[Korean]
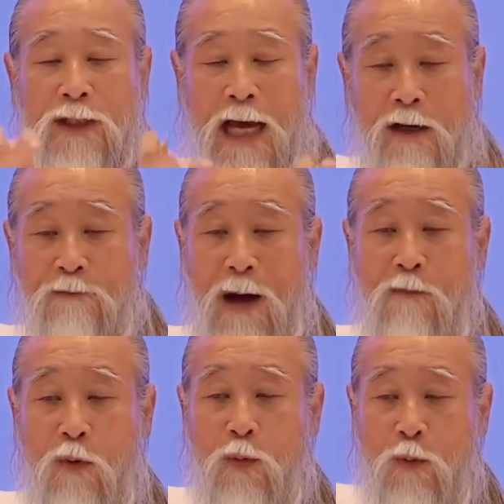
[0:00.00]
사는
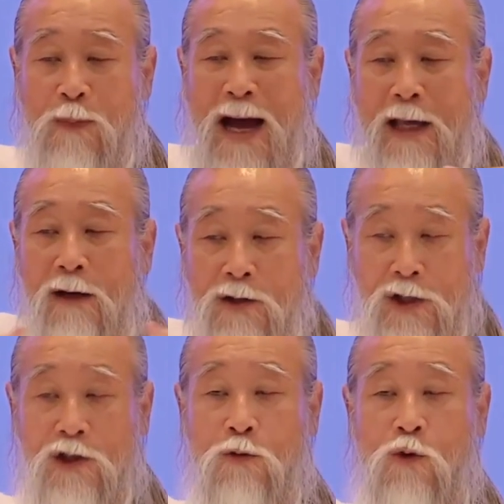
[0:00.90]
방법으로 파괴를
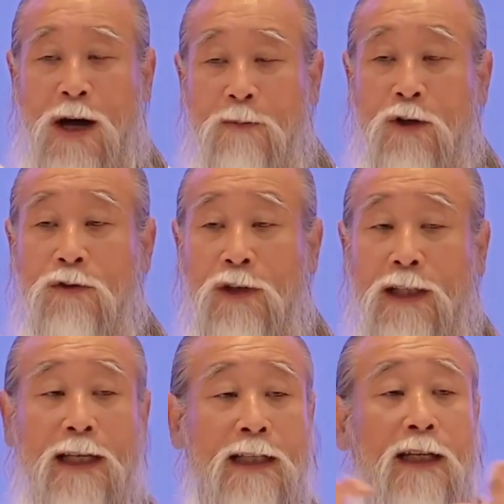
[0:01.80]
시키고 가면 어떻게
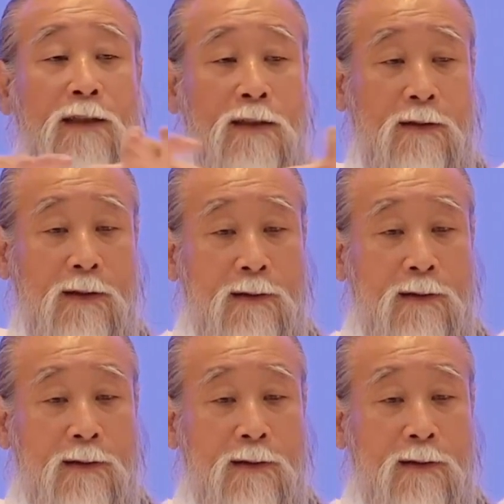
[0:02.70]
되냐 이거죠.